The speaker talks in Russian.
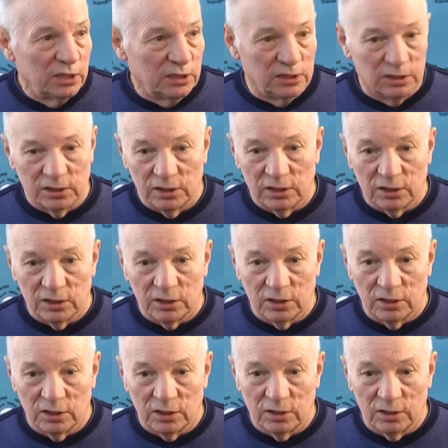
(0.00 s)
И
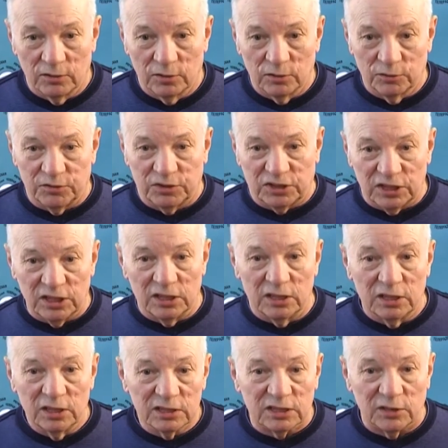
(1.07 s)
э,
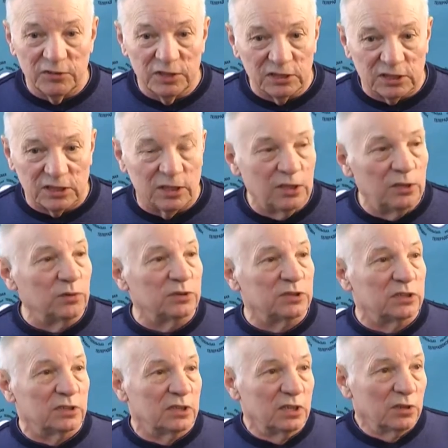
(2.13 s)
все советские
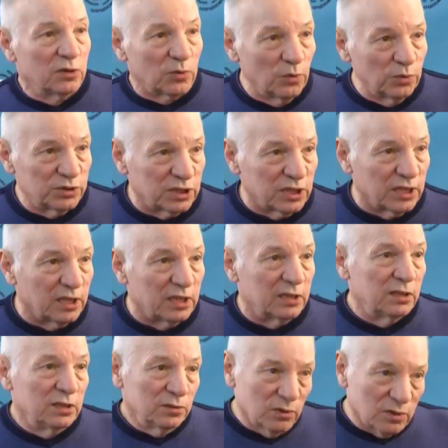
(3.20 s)
люди, русские,
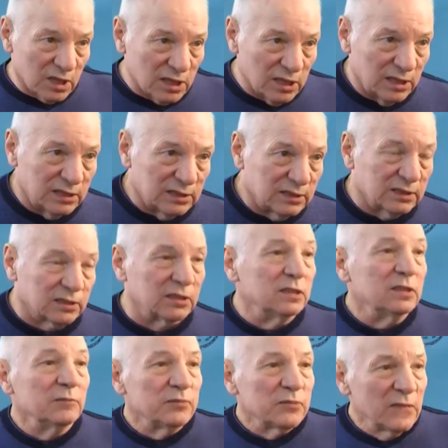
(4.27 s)
украинцы
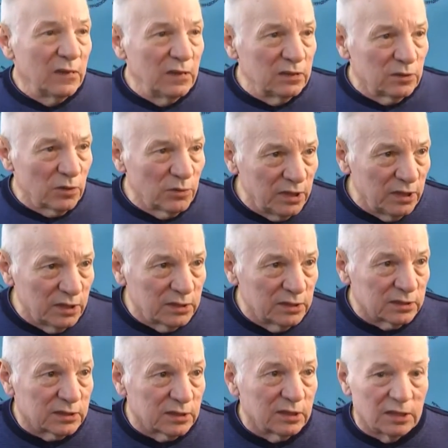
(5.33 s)
и других
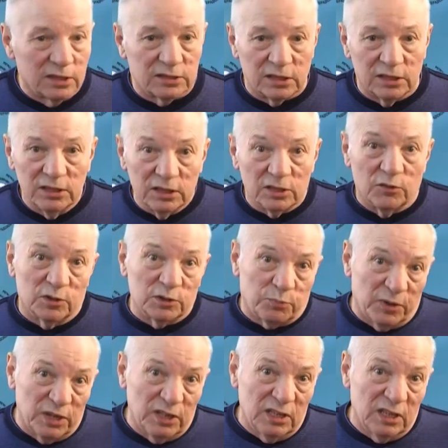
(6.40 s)
национальностей, они это
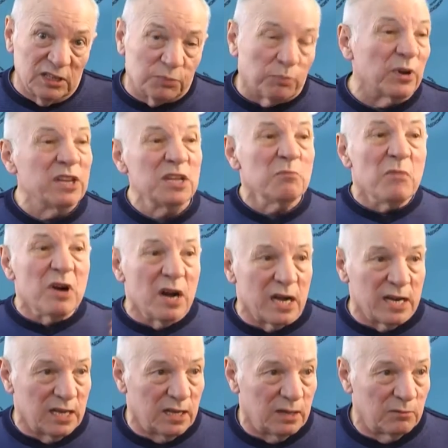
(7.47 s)
восприняли с
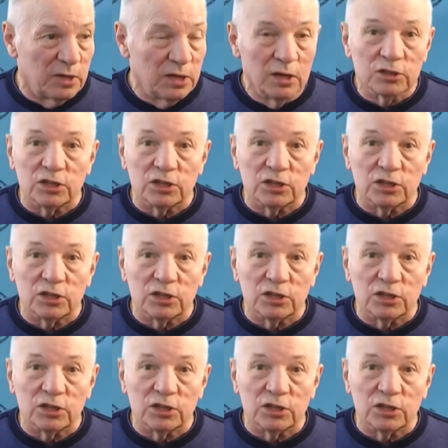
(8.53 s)
пониманием.